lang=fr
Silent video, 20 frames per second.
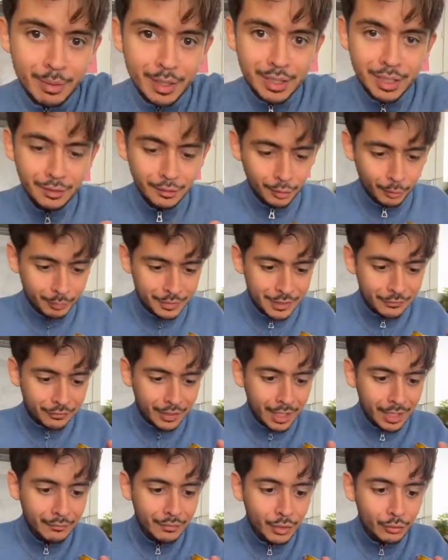ton petit frère,
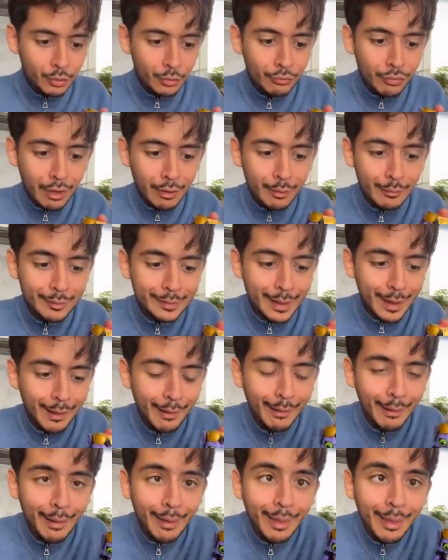il vient te voir comme ça.
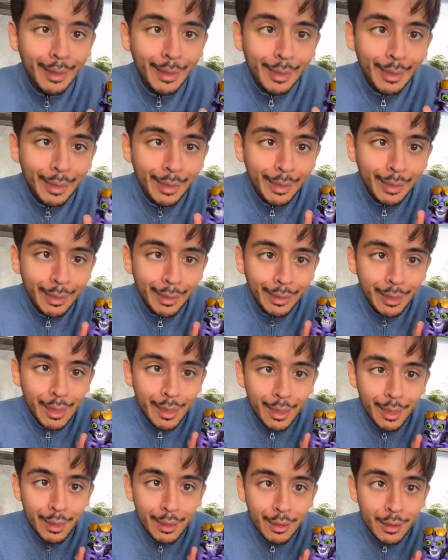
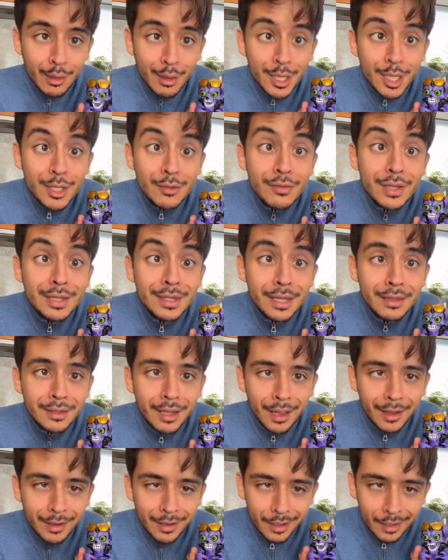Il va
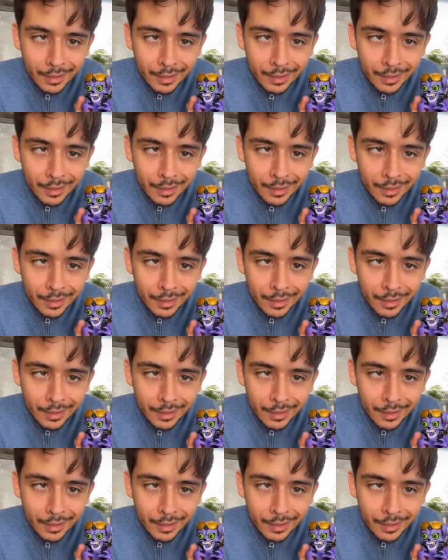t'étrangler.